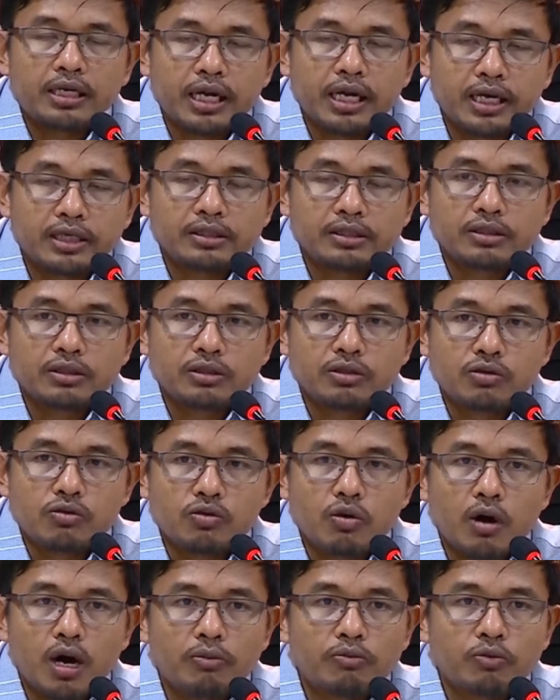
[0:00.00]
dan
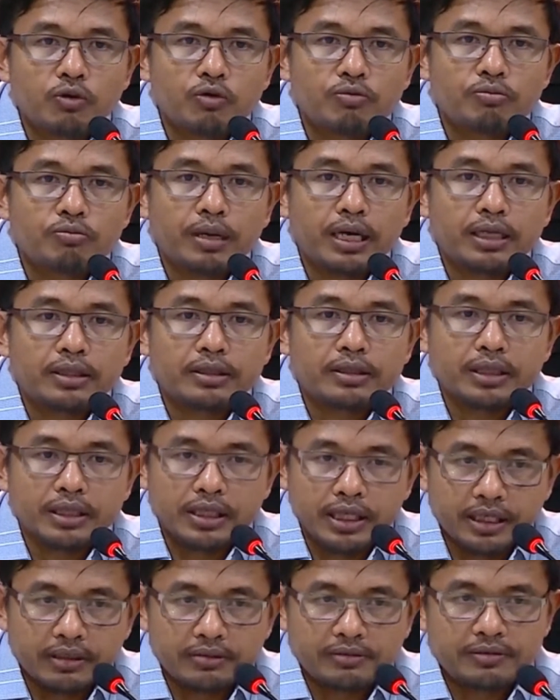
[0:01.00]
24
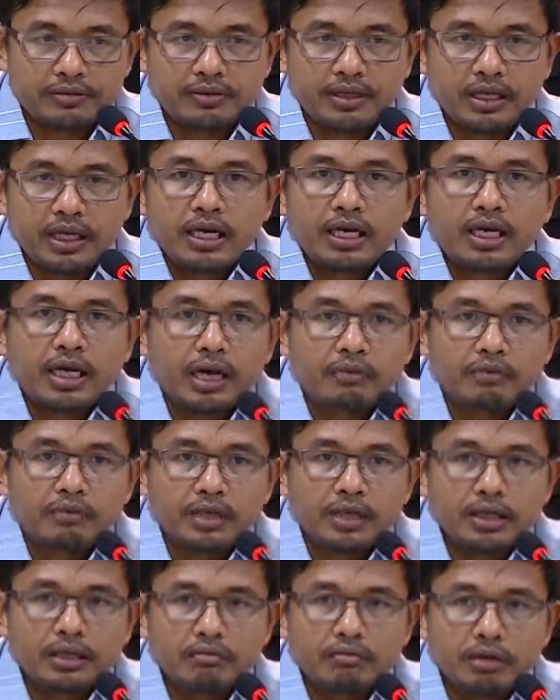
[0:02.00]
detik.
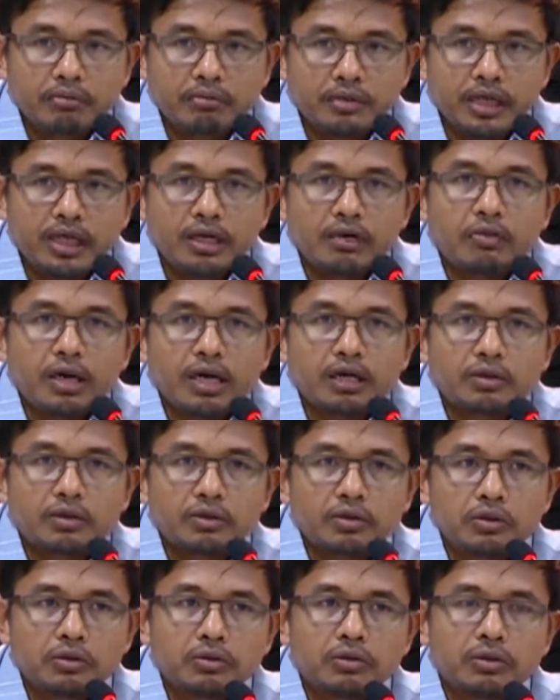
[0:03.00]
Kami memilih
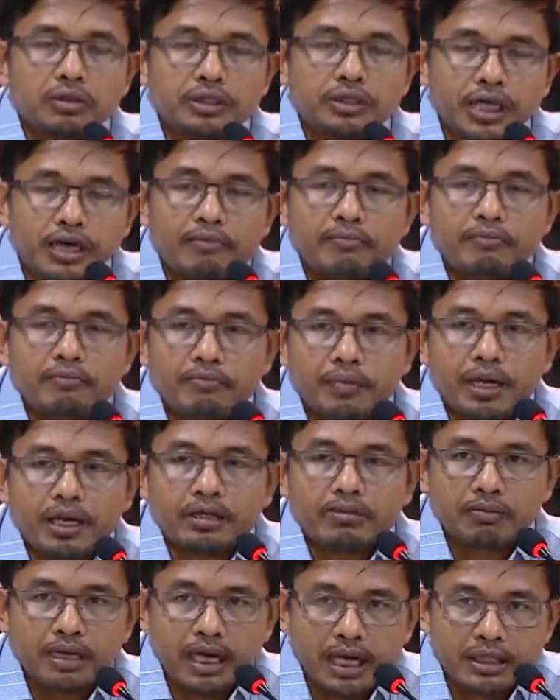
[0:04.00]
waktu jam
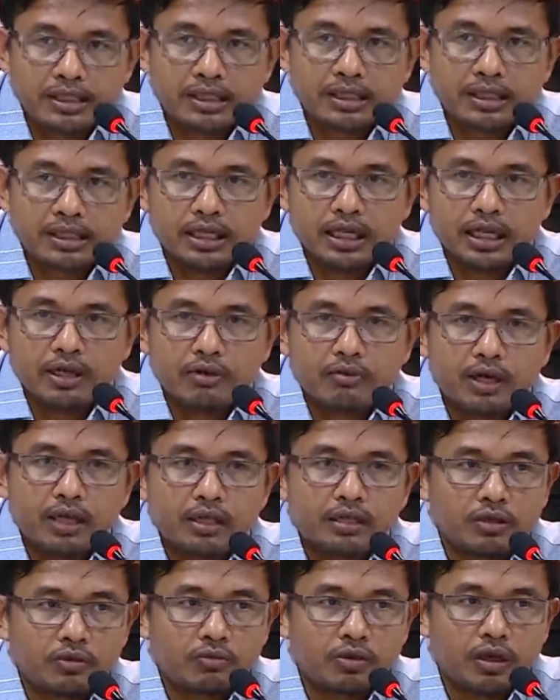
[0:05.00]
14
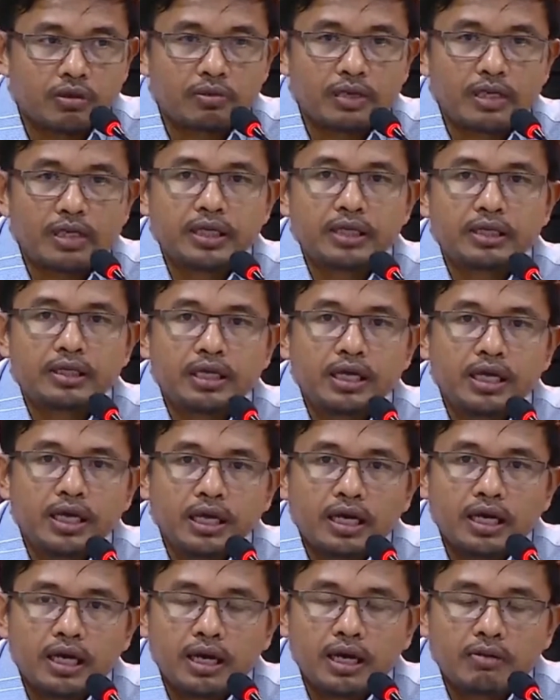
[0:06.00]
lewat 2 menit
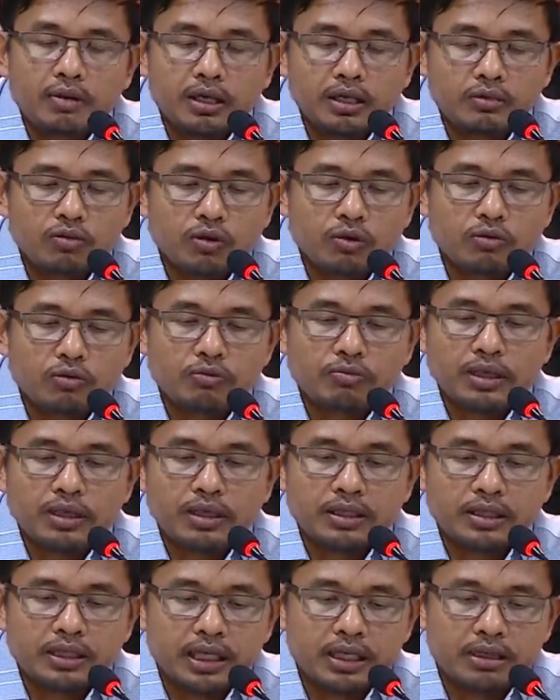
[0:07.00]
lewat
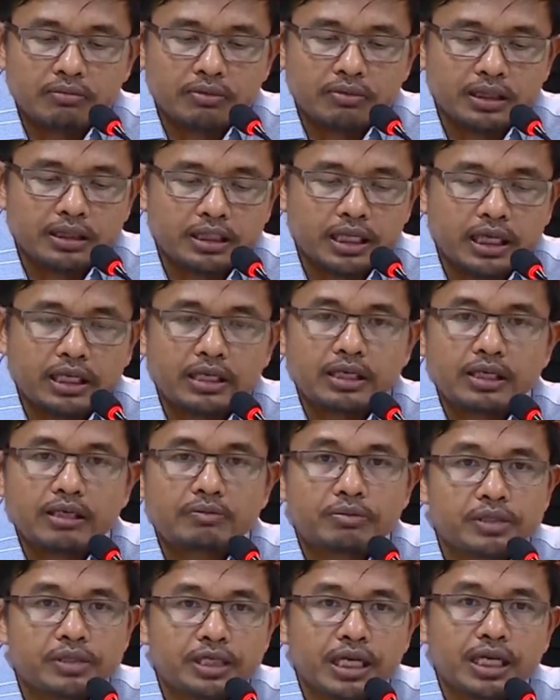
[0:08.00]
24 detik menjadi
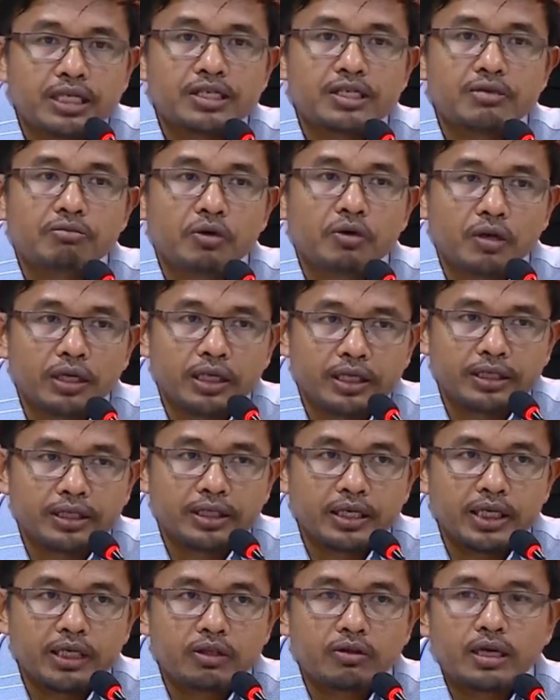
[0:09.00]
pesan simbolik
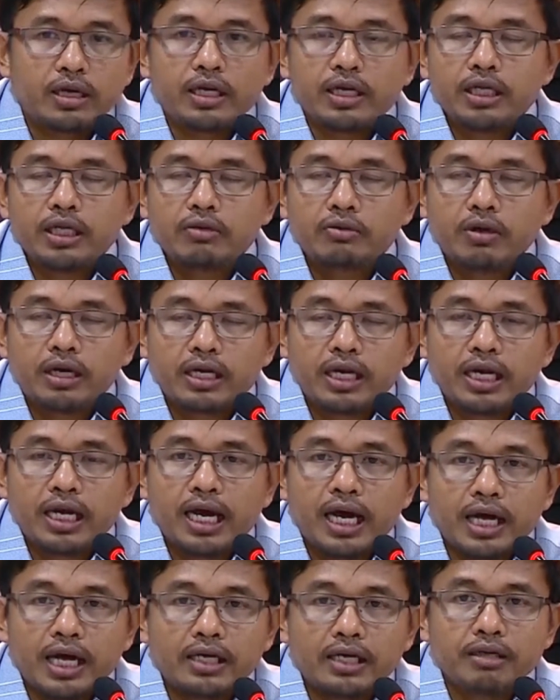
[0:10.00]
itu ada itu
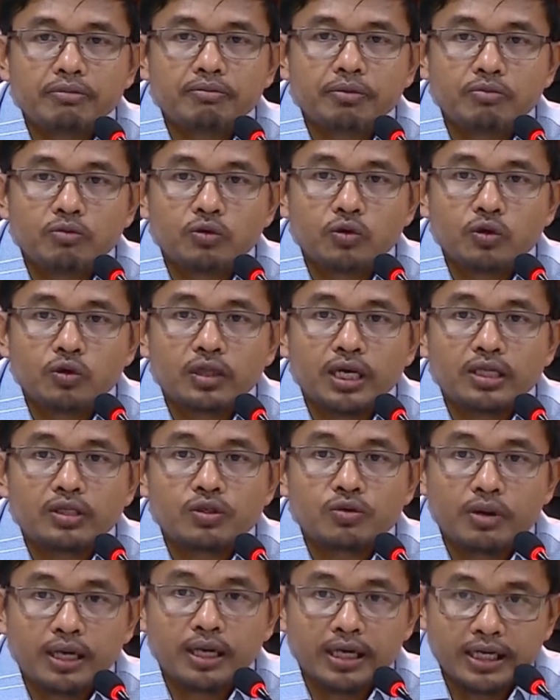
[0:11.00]
adalah hari pemungutan
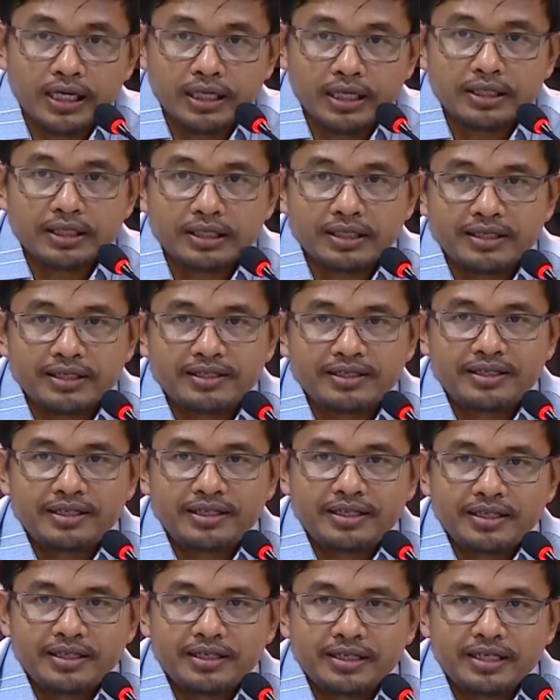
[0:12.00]
suara nanti.
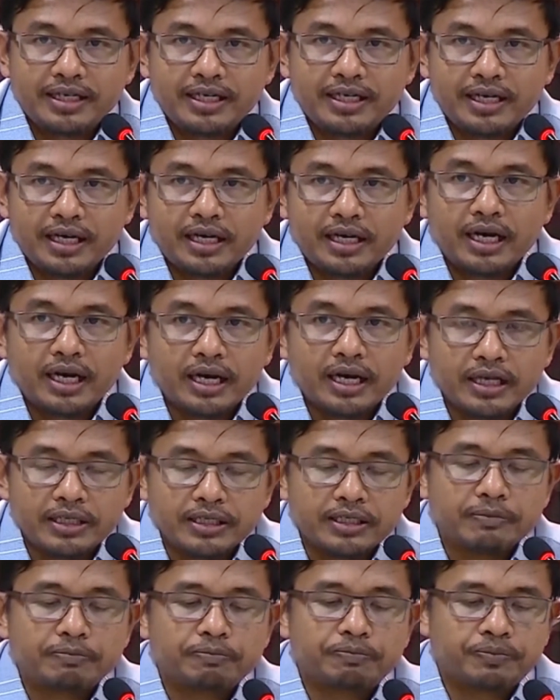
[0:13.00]
Ya,
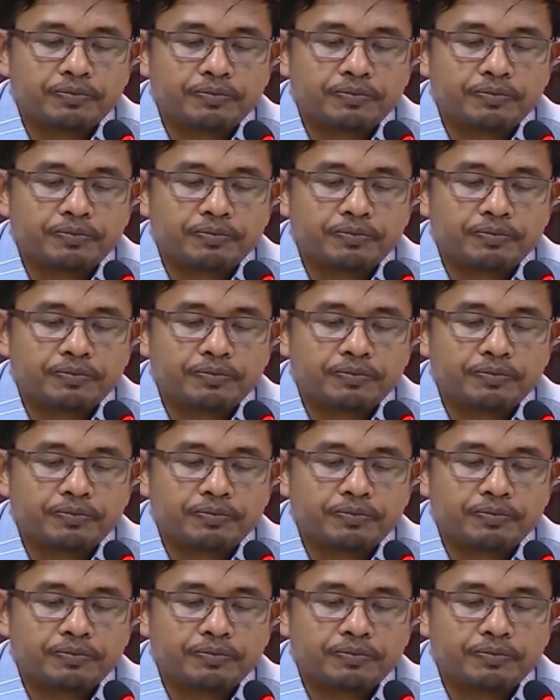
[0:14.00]
angka-angkanya.